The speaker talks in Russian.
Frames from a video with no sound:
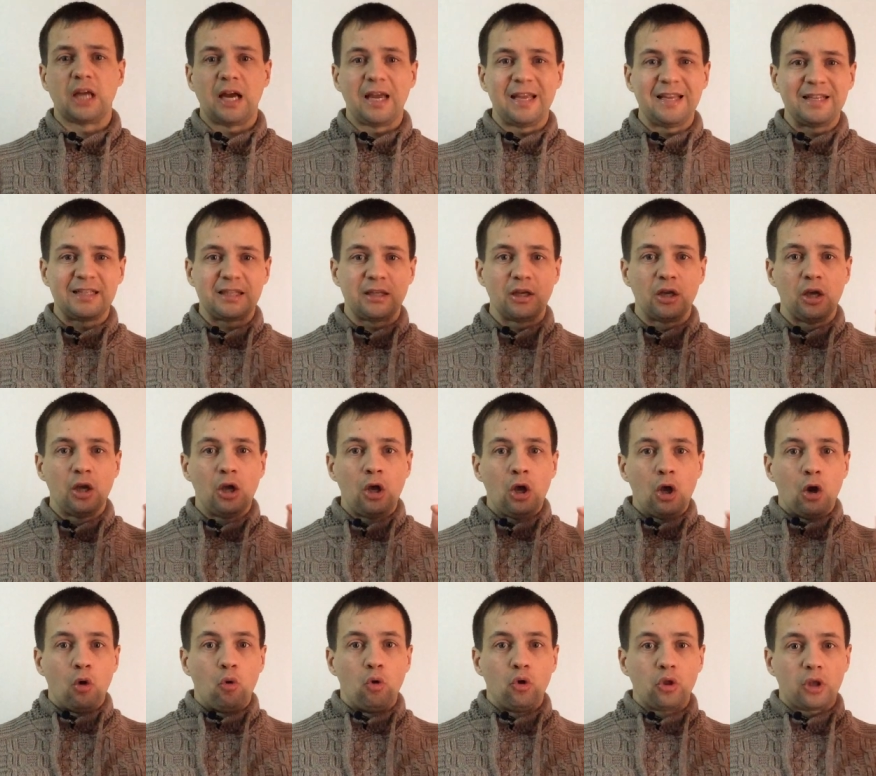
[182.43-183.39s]
А если
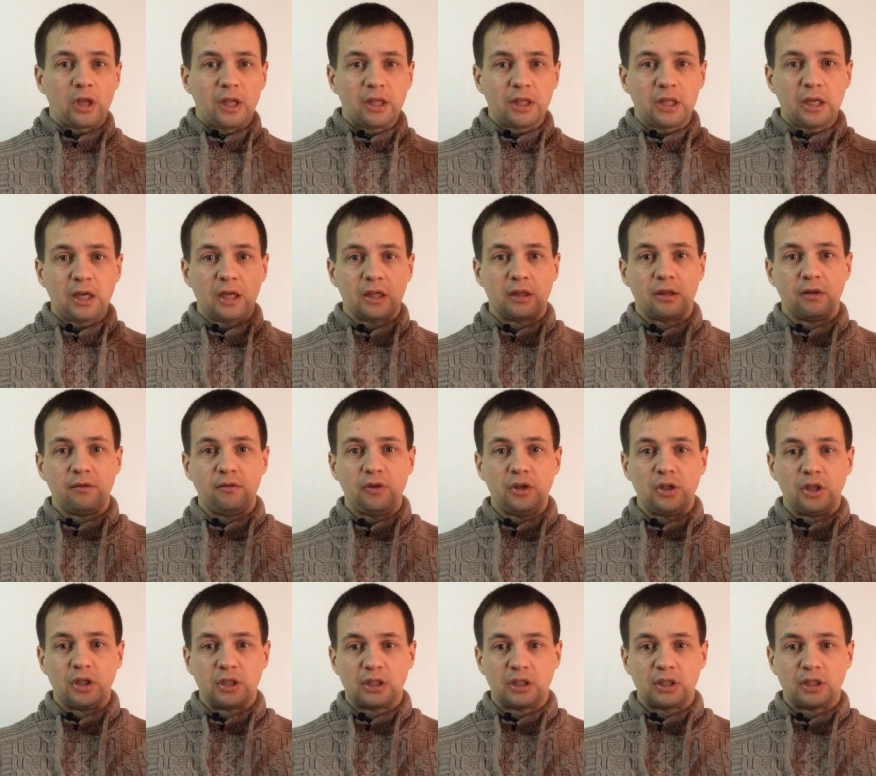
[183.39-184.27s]
он конкретно видит